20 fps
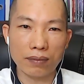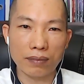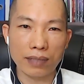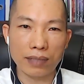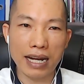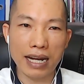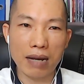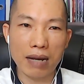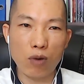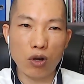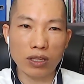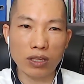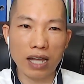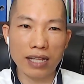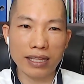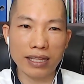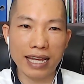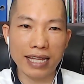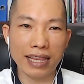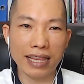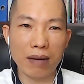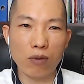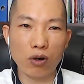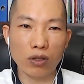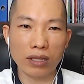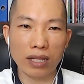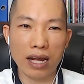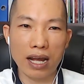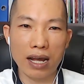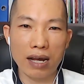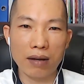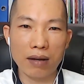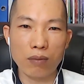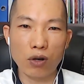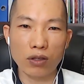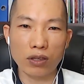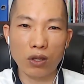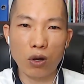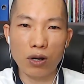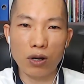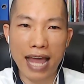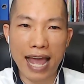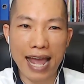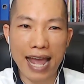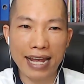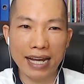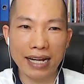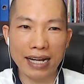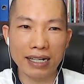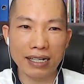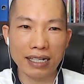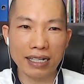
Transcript: Đây là một tờ tiền là một à, một đô la.